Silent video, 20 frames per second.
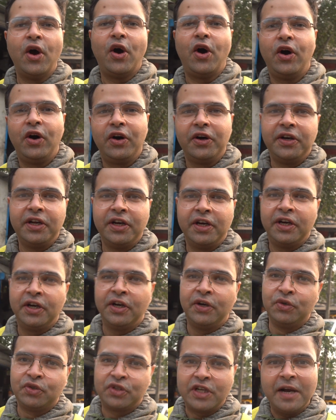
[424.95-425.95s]
और
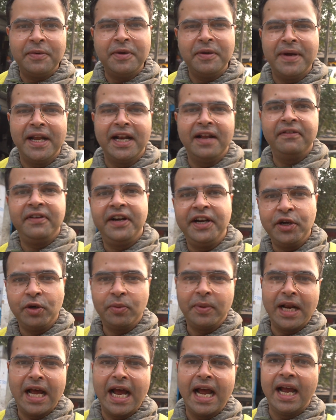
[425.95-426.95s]
उसका भी मैंने वीडियो
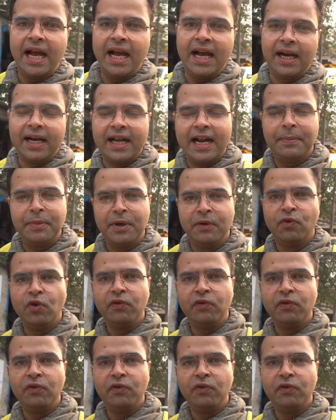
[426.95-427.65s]
बनाया है अगर आपने